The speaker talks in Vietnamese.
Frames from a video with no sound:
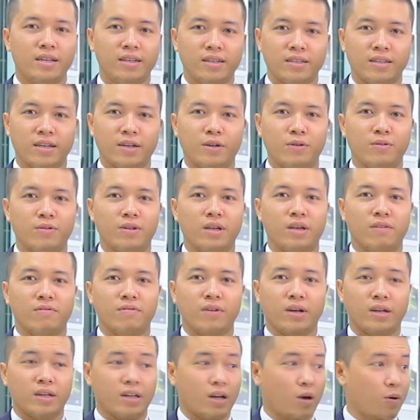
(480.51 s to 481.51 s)
giới thiệu về
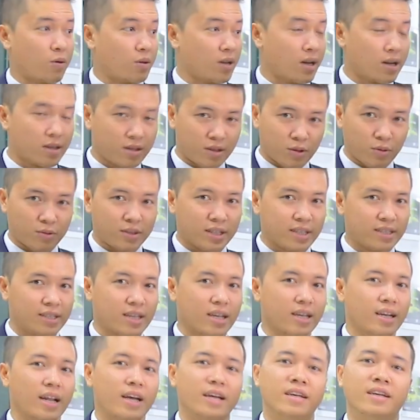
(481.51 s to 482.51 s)
phần nội thất của chiếc
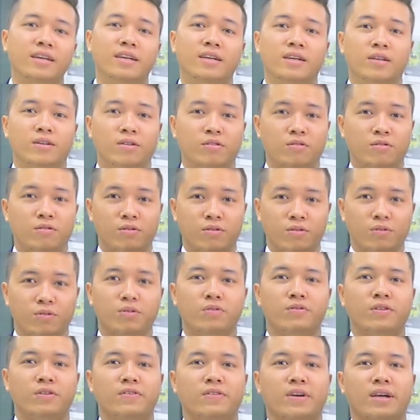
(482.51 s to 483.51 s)
xe này.
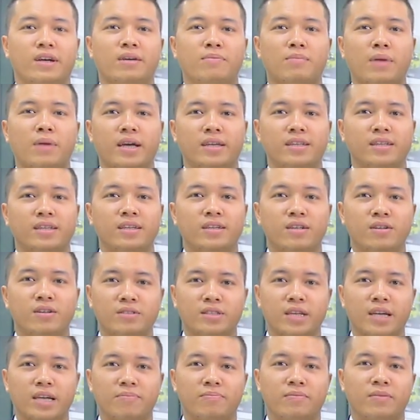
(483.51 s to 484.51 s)
Quý vị và các bạn nhớ đón
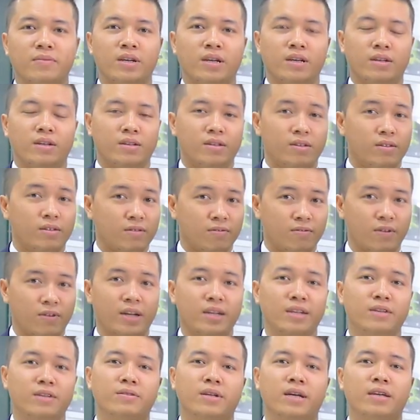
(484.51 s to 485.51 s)
xem.
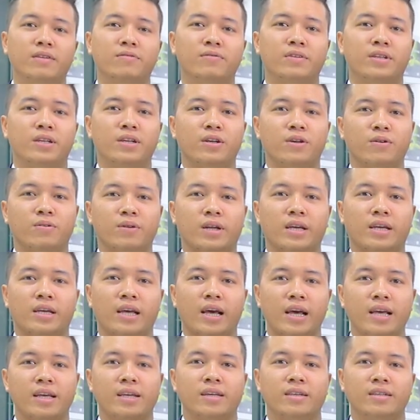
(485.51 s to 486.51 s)
Và nếu thấy video này
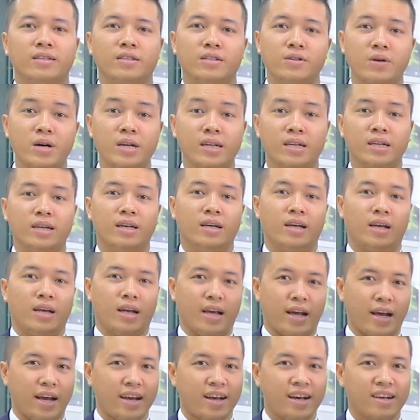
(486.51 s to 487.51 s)
hay, hữu ích,
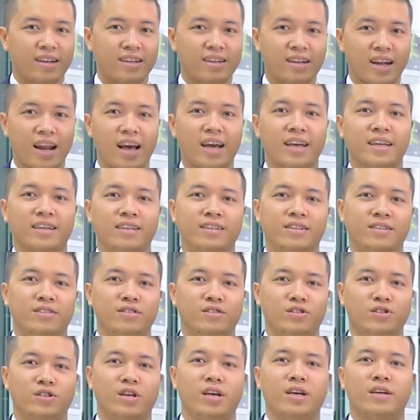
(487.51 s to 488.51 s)
hãy ấn like,
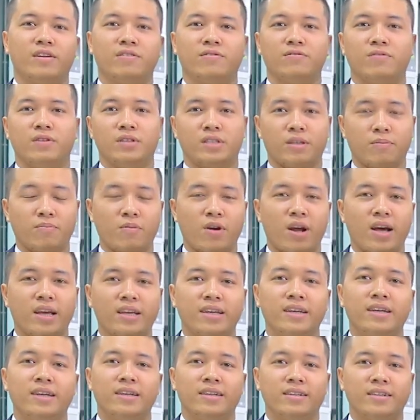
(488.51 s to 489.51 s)
share và subscribe
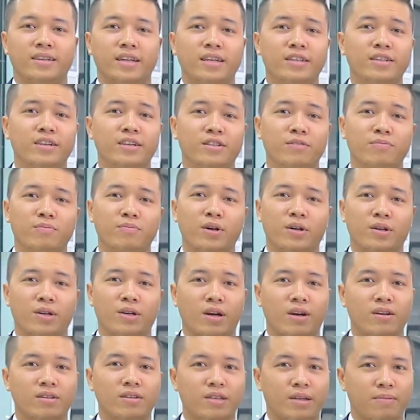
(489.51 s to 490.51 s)
để cho chúng tôi
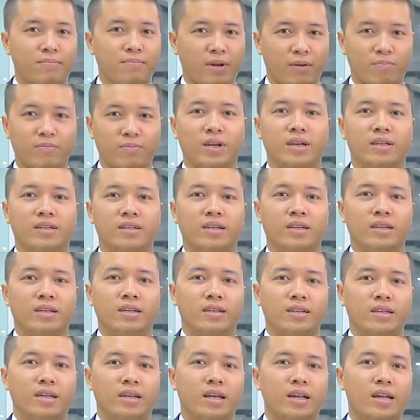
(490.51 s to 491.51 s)
có thêm động lực
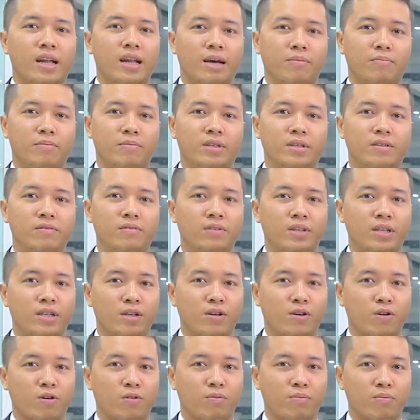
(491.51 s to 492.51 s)
để làm những
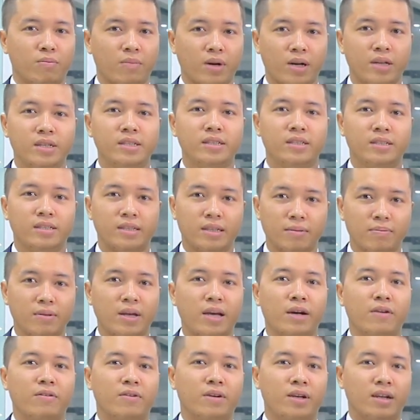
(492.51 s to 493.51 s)
video mới tiếp
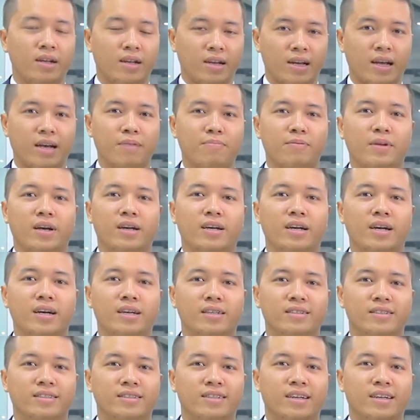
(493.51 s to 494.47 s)
theo hấp dẫn hơn